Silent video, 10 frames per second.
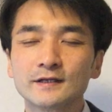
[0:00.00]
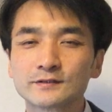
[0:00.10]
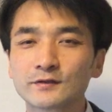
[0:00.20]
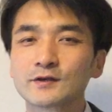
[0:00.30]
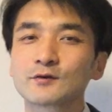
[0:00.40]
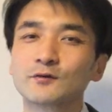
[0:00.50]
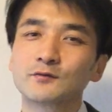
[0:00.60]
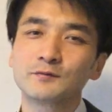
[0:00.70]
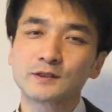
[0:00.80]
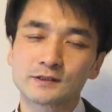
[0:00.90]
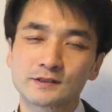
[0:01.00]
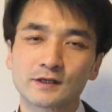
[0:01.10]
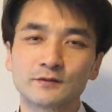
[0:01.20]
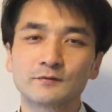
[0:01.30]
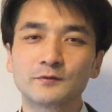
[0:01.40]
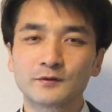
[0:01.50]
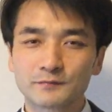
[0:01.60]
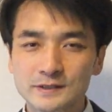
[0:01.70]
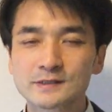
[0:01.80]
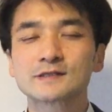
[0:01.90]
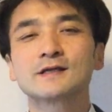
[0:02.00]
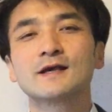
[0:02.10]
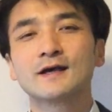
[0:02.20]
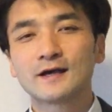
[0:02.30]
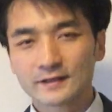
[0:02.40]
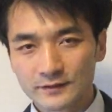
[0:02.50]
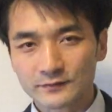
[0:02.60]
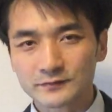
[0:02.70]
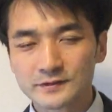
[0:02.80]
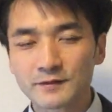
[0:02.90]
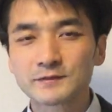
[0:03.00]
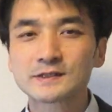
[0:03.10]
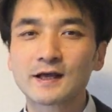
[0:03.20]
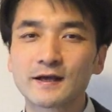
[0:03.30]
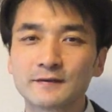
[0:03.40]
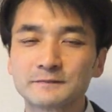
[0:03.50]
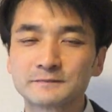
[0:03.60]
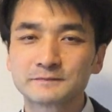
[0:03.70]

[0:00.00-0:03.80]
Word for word: それでは今日はここまでにしたいと思いますありがとうございました